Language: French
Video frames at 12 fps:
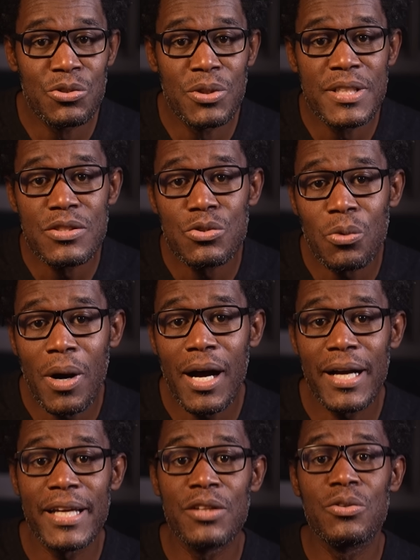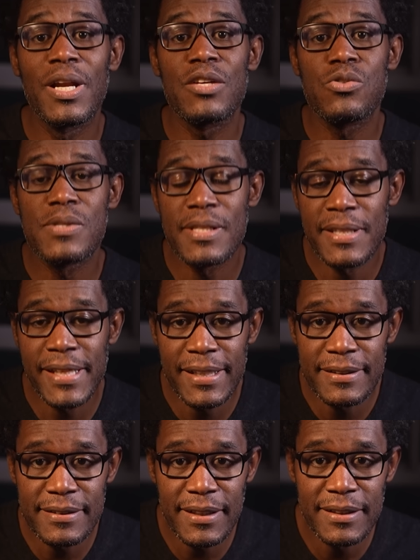de l'histoire et de la société
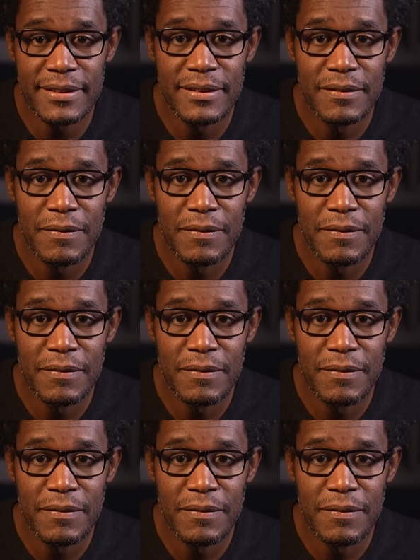haïtienne.